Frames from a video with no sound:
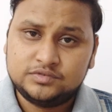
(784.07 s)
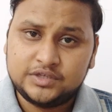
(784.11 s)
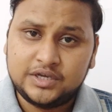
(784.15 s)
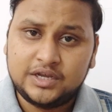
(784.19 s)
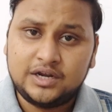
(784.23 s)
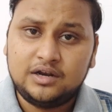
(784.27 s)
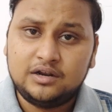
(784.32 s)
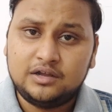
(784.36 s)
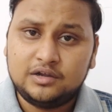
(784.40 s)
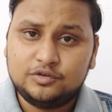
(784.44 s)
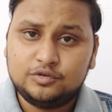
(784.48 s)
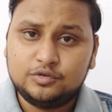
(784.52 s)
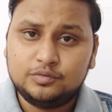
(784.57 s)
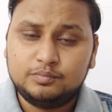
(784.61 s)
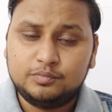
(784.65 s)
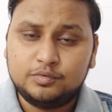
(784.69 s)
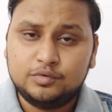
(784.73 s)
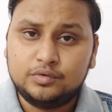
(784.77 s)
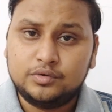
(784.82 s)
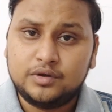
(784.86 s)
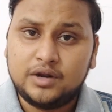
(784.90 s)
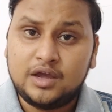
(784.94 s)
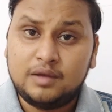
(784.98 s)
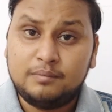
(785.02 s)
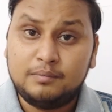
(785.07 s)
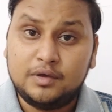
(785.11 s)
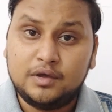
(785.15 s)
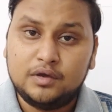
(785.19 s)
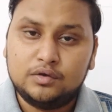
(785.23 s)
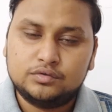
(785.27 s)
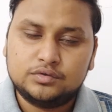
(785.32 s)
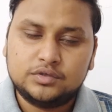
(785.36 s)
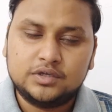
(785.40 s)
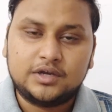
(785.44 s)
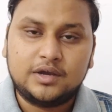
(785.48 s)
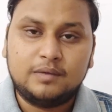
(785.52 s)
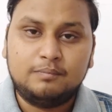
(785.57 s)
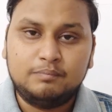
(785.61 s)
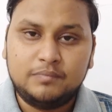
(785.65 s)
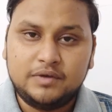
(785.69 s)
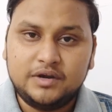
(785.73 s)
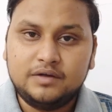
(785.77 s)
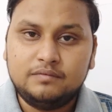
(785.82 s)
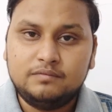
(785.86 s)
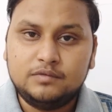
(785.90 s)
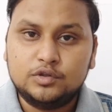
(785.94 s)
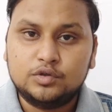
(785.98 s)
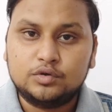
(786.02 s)
चैनल का जो प्रोग्राम है उसे
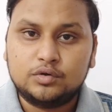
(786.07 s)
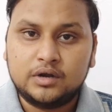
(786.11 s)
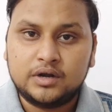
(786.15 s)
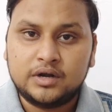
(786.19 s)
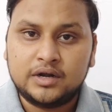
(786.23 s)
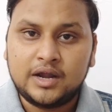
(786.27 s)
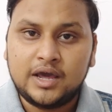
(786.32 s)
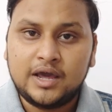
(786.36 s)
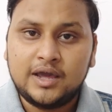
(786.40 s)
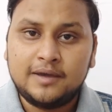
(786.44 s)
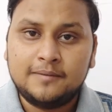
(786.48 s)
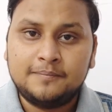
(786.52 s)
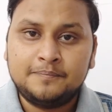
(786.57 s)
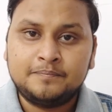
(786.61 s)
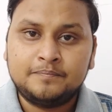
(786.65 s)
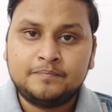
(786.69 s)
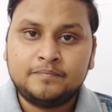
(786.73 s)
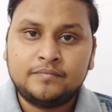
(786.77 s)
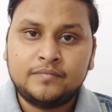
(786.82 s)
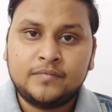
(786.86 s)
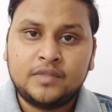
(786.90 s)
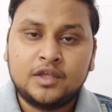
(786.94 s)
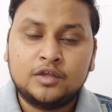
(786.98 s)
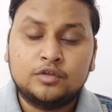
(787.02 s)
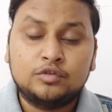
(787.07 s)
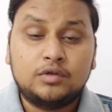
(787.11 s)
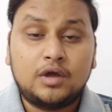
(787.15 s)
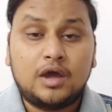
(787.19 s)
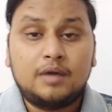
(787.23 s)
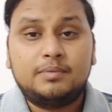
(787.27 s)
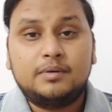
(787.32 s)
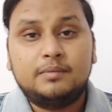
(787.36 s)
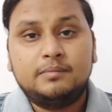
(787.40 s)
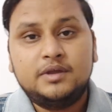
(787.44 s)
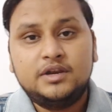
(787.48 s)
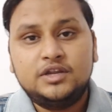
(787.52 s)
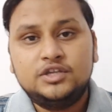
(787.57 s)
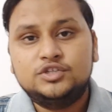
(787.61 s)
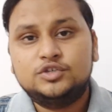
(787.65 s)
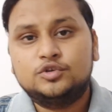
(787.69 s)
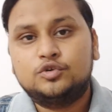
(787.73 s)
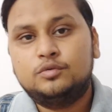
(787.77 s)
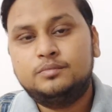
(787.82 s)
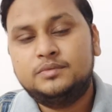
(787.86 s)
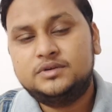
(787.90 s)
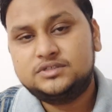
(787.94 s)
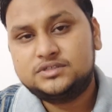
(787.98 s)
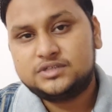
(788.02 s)
कंप्लीट भी तो करना है तो आप हमें नीचे
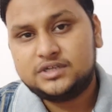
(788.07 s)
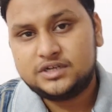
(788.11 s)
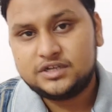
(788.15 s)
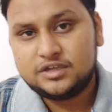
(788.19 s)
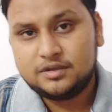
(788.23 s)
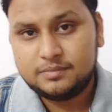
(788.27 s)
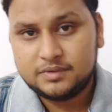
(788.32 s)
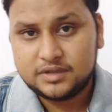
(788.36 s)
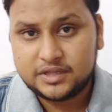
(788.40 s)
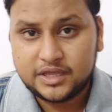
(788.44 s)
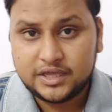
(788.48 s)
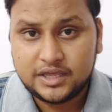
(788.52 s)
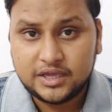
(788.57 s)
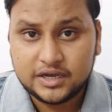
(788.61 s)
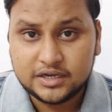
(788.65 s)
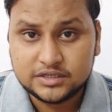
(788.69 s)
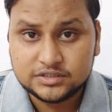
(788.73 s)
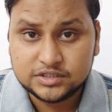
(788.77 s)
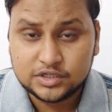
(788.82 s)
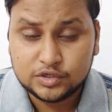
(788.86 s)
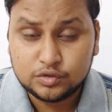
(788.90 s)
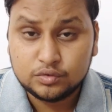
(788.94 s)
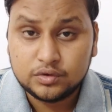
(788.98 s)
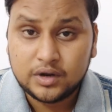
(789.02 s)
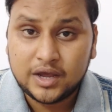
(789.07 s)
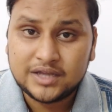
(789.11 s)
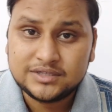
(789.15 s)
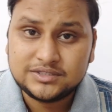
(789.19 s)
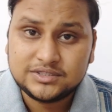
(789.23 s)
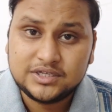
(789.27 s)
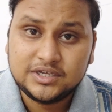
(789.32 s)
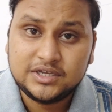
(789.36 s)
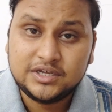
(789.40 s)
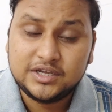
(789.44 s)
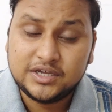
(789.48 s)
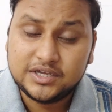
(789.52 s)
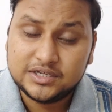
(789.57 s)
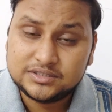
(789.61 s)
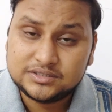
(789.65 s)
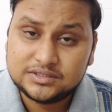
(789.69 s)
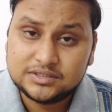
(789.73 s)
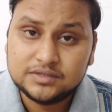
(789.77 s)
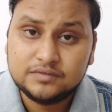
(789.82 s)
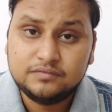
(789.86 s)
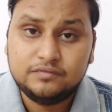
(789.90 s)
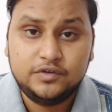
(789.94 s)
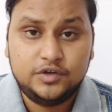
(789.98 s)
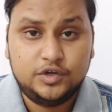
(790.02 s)
कमेंट्स करके बताइएगा ज़रूर आज की
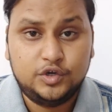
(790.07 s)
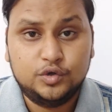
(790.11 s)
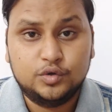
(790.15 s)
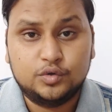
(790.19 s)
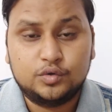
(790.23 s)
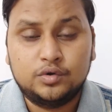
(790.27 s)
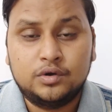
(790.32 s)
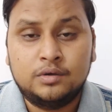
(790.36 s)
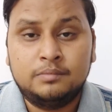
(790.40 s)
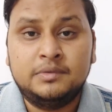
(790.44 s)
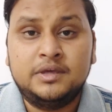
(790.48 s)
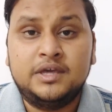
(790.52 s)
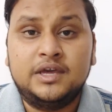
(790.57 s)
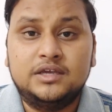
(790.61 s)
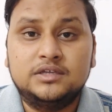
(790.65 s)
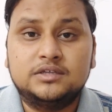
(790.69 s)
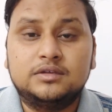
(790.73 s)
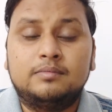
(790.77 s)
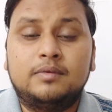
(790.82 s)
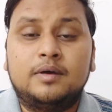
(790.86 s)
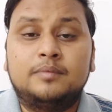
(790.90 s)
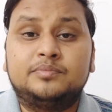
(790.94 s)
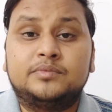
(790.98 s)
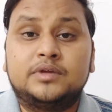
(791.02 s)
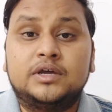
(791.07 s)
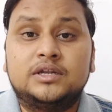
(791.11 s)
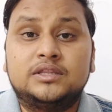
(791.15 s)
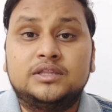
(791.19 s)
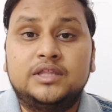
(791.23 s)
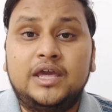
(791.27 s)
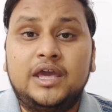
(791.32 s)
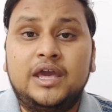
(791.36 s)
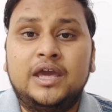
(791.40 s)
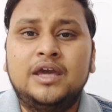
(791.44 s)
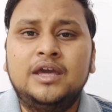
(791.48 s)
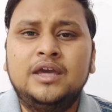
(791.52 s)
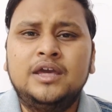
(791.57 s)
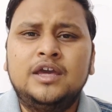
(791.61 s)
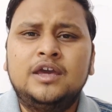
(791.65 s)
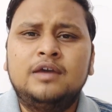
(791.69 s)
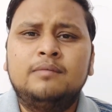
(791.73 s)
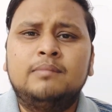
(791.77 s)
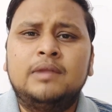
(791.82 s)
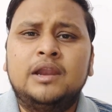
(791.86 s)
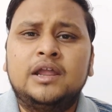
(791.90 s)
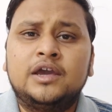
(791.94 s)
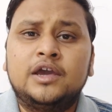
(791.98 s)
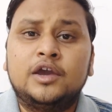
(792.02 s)
इस वीडियो को हम यहीं समाप्त करते हैं
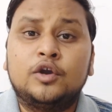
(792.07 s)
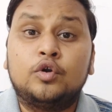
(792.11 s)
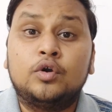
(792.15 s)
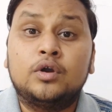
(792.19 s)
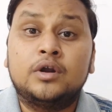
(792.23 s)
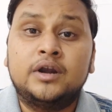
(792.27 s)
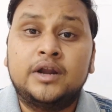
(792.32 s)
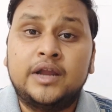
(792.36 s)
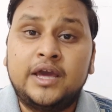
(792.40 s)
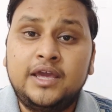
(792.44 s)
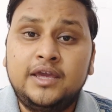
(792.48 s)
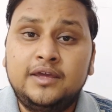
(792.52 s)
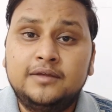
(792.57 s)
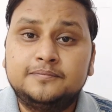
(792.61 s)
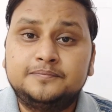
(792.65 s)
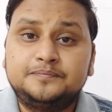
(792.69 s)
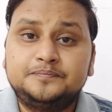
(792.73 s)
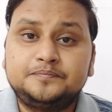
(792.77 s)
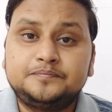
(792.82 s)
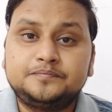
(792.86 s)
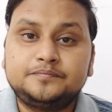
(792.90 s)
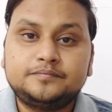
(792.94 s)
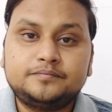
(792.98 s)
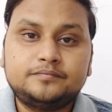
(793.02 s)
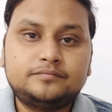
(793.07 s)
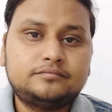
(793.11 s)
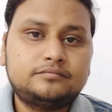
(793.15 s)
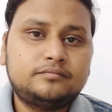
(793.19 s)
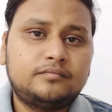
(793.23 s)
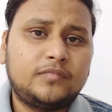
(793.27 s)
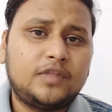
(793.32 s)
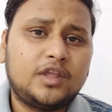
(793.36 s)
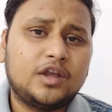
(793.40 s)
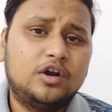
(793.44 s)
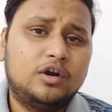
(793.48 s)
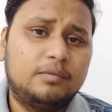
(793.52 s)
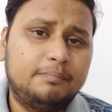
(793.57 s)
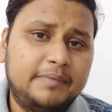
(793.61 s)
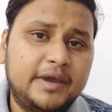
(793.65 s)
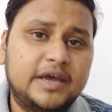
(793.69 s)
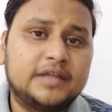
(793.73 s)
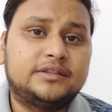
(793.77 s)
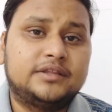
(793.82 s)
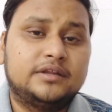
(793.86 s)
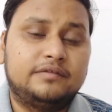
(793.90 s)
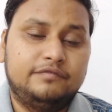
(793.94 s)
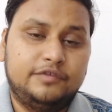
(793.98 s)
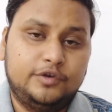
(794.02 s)
मिलेंगे एक और नई और
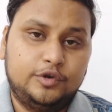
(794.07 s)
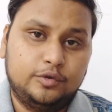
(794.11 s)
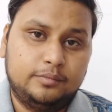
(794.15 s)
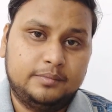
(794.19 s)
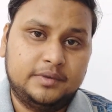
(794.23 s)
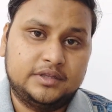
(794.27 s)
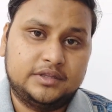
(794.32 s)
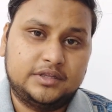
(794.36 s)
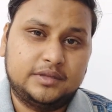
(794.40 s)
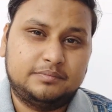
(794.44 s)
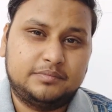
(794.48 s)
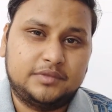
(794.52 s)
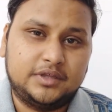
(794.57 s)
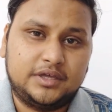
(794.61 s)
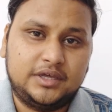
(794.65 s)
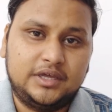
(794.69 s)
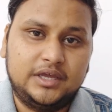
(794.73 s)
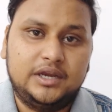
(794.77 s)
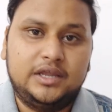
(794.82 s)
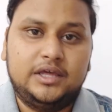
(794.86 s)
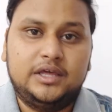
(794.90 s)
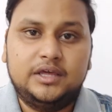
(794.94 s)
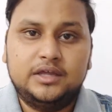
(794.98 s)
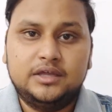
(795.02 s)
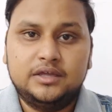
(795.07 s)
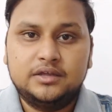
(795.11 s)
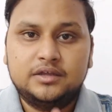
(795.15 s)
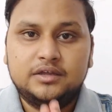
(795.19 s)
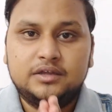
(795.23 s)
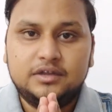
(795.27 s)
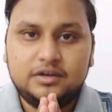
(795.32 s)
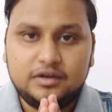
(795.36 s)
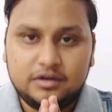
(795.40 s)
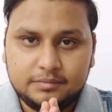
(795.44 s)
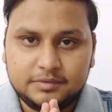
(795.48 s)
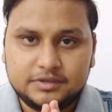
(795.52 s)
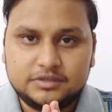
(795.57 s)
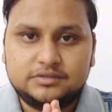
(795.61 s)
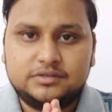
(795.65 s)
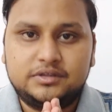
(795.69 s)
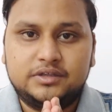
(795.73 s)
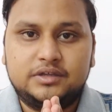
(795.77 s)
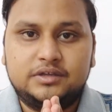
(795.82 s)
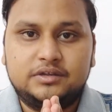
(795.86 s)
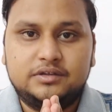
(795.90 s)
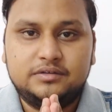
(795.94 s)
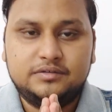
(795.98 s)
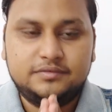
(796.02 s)
बेहतर वीडियो में तब तक के लिए
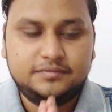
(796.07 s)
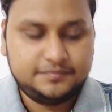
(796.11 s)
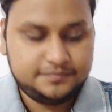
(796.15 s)
नमस्ते